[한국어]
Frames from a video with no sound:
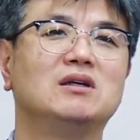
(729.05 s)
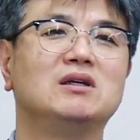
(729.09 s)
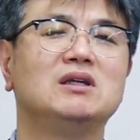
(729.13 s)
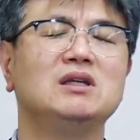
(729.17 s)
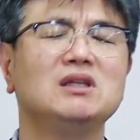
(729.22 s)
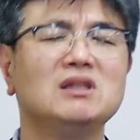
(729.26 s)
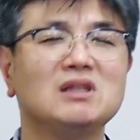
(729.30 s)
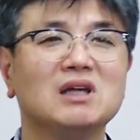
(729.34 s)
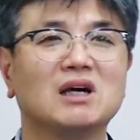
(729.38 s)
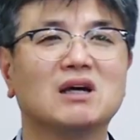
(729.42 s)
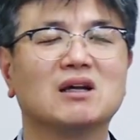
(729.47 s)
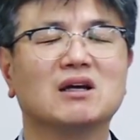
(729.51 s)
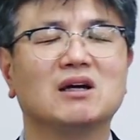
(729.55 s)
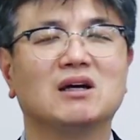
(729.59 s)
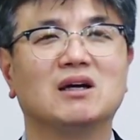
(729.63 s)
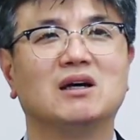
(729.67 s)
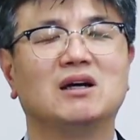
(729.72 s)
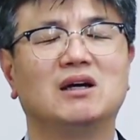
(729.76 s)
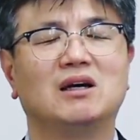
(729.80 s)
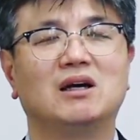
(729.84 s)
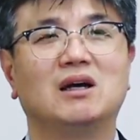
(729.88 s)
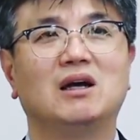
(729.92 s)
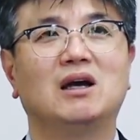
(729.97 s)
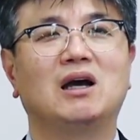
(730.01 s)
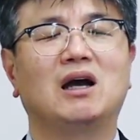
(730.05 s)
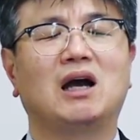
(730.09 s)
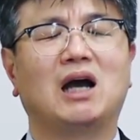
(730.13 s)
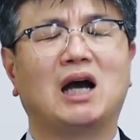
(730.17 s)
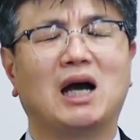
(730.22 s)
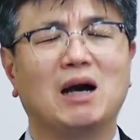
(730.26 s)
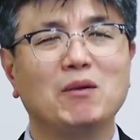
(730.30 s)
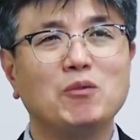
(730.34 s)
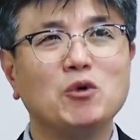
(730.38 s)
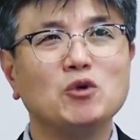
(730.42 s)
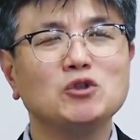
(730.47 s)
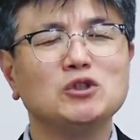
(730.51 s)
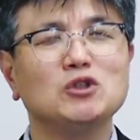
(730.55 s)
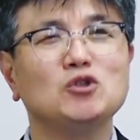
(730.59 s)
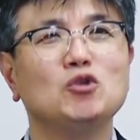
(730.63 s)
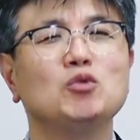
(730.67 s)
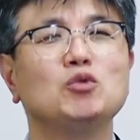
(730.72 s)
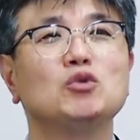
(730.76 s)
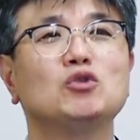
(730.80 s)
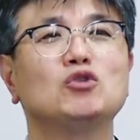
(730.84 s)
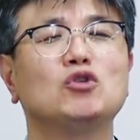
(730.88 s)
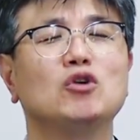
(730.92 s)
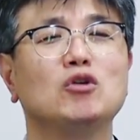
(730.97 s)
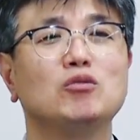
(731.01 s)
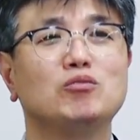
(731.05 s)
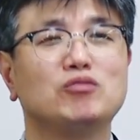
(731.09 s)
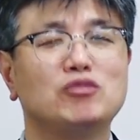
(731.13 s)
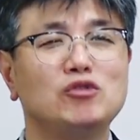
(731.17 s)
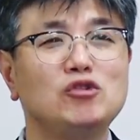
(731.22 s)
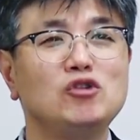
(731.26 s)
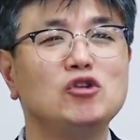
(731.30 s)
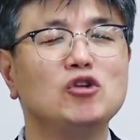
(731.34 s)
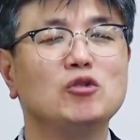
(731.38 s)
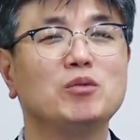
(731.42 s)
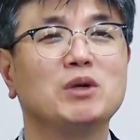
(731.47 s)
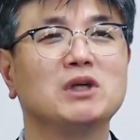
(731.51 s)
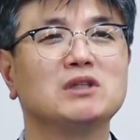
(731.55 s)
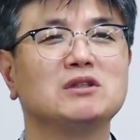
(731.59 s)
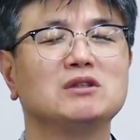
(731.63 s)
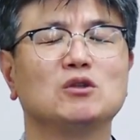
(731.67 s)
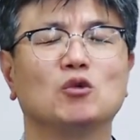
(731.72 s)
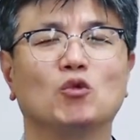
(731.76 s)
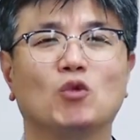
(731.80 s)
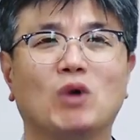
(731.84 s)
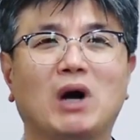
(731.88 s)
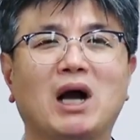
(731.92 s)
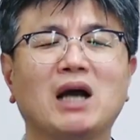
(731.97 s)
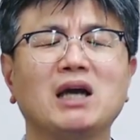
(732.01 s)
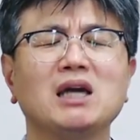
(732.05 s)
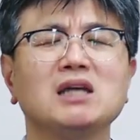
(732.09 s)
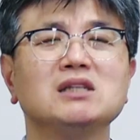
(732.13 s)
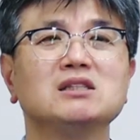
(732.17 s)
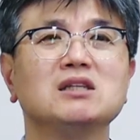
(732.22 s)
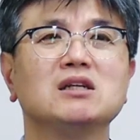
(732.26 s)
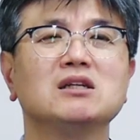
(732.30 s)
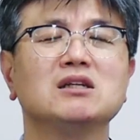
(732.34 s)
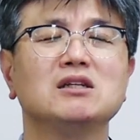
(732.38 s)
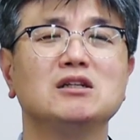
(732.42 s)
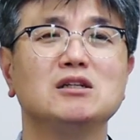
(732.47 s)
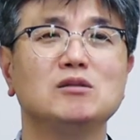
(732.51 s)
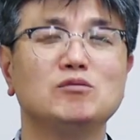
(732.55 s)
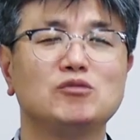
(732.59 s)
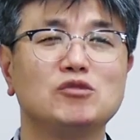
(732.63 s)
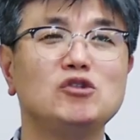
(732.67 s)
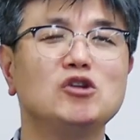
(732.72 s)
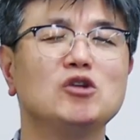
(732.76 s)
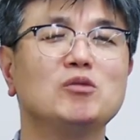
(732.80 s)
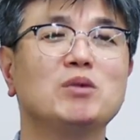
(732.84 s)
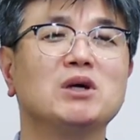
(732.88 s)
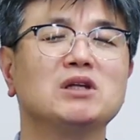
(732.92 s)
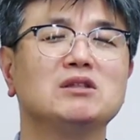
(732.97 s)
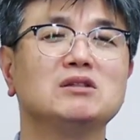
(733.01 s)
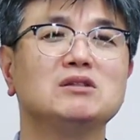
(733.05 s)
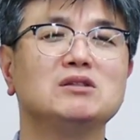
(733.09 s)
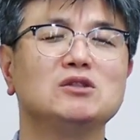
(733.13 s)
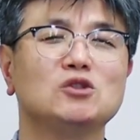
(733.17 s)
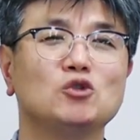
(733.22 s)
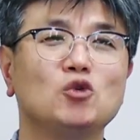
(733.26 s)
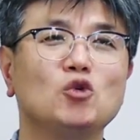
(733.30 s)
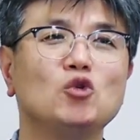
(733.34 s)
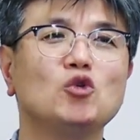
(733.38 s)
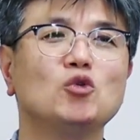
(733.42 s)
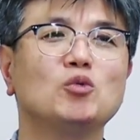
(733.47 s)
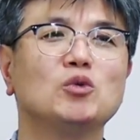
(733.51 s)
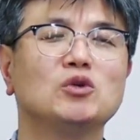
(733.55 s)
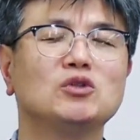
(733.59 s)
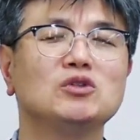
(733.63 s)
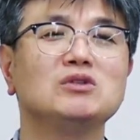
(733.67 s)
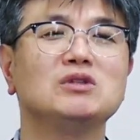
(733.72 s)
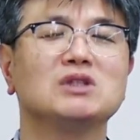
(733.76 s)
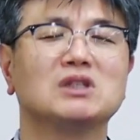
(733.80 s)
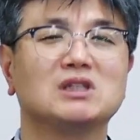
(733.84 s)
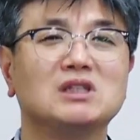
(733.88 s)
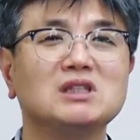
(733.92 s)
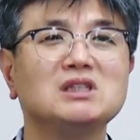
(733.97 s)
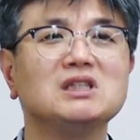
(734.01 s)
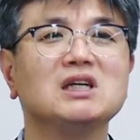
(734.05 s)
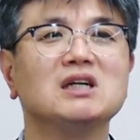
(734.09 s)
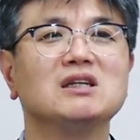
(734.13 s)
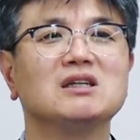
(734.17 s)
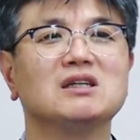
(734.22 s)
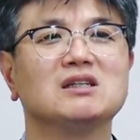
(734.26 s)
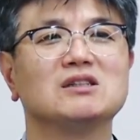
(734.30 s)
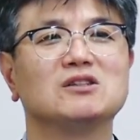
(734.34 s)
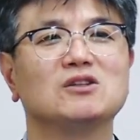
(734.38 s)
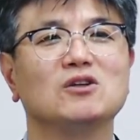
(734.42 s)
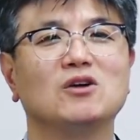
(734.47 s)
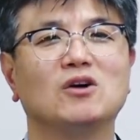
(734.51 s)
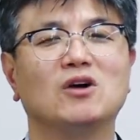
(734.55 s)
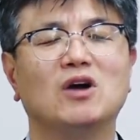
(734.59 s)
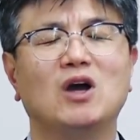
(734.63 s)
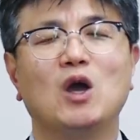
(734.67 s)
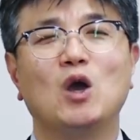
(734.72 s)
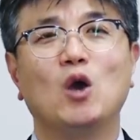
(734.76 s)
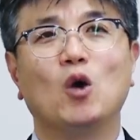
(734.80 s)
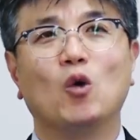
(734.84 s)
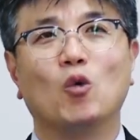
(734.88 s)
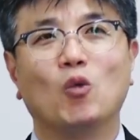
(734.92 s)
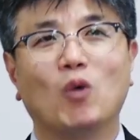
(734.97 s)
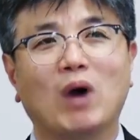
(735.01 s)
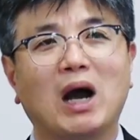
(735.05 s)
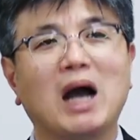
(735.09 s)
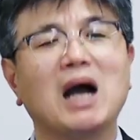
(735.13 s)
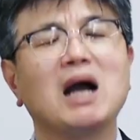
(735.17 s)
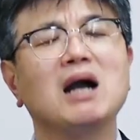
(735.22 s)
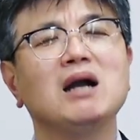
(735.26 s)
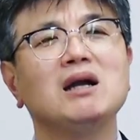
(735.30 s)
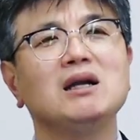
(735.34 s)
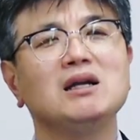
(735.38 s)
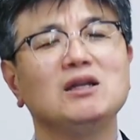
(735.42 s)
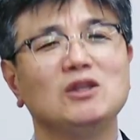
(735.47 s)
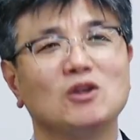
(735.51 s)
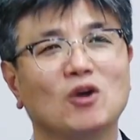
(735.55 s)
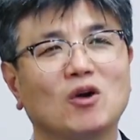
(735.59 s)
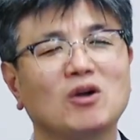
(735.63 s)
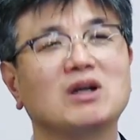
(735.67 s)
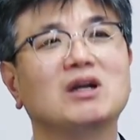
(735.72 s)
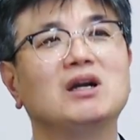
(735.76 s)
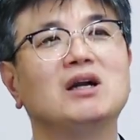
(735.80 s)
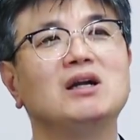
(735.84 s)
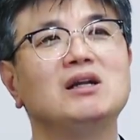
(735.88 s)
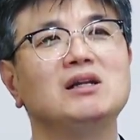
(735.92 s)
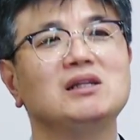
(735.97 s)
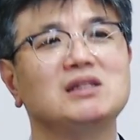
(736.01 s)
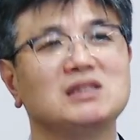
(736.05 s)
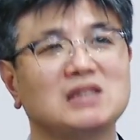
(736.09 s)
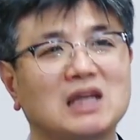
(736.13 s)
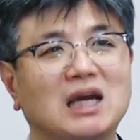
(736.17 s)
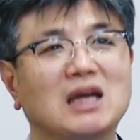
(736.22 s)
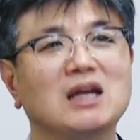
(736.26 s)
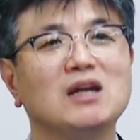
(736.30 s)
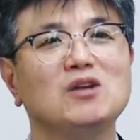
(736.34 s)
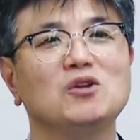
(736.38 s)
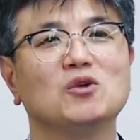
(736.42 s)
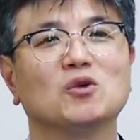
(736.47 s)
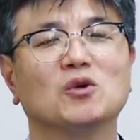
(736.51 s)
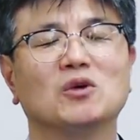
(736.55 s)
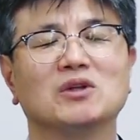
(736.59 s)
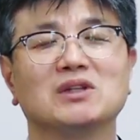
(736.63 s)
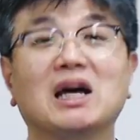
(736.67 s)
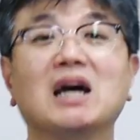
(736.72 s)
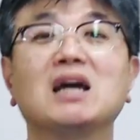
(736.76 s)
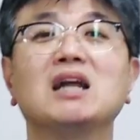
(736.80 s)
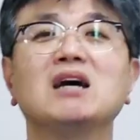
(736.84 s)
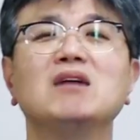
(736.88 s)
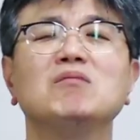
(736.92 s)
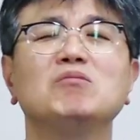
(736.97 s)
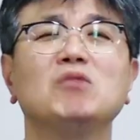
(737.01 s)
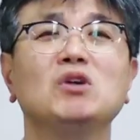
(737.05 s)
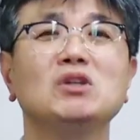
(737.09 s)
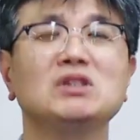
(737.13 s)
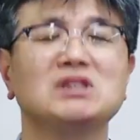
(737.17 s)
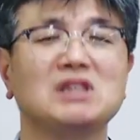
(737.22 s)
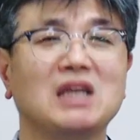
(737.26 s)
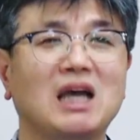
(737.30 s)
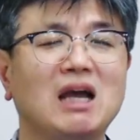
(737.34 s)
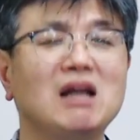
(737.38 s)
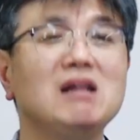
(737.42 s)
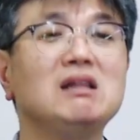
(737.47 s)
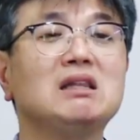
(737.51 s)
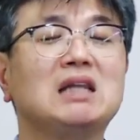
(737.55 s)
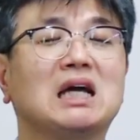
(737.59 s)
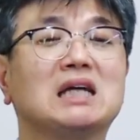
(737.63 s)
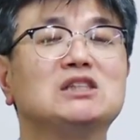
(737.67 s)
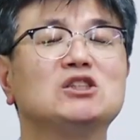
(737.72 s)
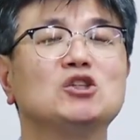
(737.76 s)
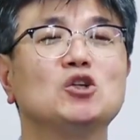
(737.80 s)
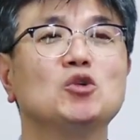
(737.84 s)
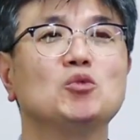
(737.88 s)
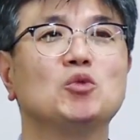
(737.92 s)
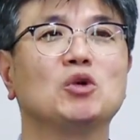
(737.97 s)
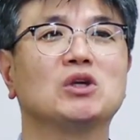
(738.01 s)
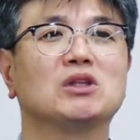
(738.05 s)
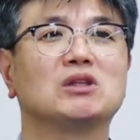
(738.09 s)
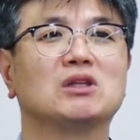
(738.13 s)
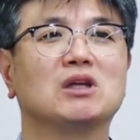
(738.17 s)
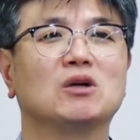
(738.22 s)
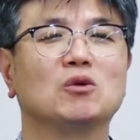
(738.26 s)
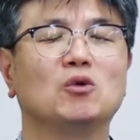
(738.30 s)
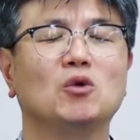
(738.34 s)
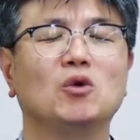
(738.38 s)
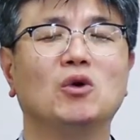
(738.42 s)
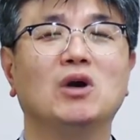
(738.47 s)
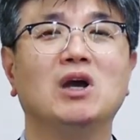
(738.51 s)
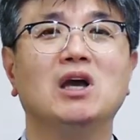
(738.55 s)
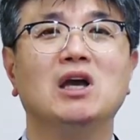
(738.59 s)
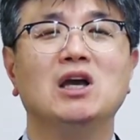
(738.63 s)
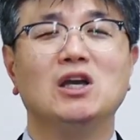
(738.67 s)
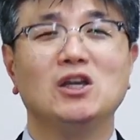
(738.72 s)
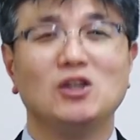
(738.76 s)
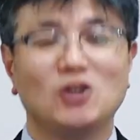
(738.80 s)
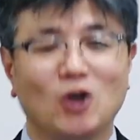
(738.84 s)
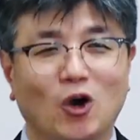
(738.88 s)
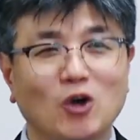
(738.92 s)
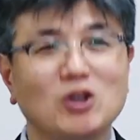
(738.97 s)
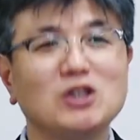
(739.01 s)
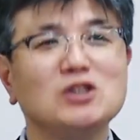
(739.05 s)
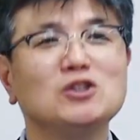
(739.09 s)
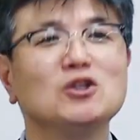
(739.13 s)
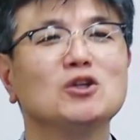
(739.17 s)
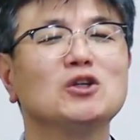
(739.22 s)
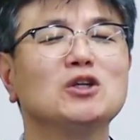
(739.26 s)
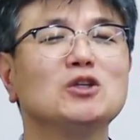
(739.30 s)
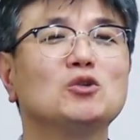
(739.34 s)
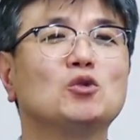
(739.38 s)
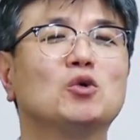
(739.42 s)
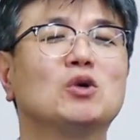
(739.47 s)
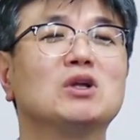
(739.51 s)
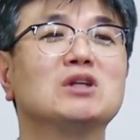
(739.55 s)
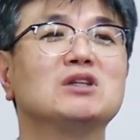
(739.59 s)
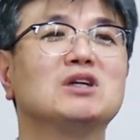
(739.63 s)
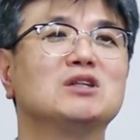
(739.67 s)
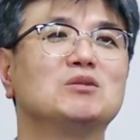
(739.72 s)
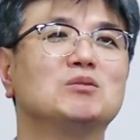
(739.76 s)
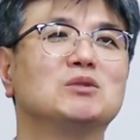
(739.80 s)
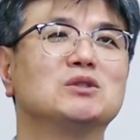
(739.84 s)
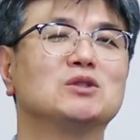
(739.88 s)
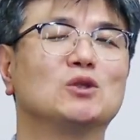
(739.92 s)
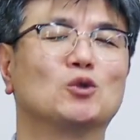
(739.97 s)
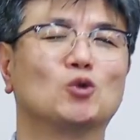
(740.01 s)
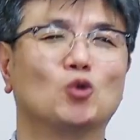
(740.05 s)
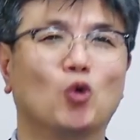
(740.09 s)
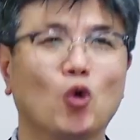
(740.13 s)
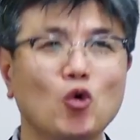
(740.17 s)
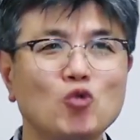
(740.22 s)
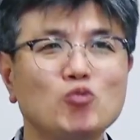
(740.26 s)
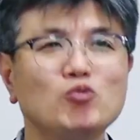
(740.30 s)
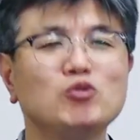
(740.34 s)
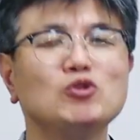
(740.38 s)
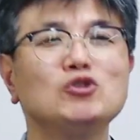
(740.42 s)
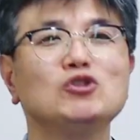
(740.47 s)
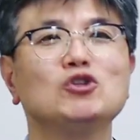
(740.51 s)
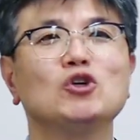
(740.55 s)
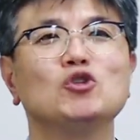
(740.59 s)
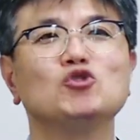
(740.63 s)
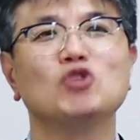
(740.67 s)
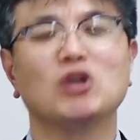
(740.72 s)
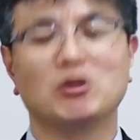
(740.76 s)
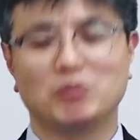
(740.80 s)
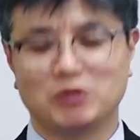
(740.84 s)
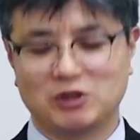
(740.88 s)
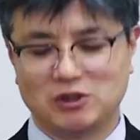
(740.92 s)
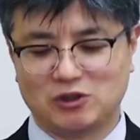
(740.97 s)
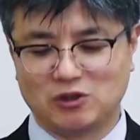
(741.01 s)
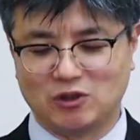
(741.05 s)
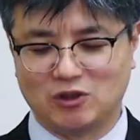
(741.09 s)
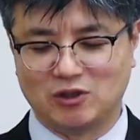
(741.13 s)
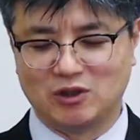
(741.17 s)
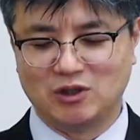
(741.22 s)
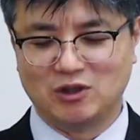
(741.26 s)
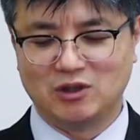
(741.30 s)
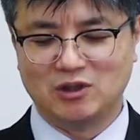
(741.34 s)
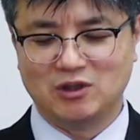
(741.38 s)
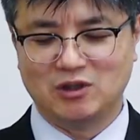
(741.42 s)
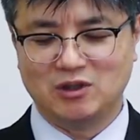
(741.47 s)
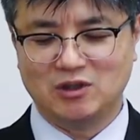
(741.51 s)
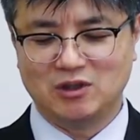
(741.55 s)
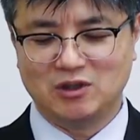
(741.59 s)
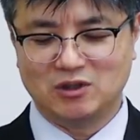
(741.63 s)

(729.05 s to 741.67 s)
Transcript: 이 나라 아버지로부터 물려받은 왕의 자리를 물려받은 솔로몬은 그 자리에서 왕 역할 잘하려고 나라 한번 잘 다스려 보겠다고 여기저기 돌아다니면서 동분서주하면서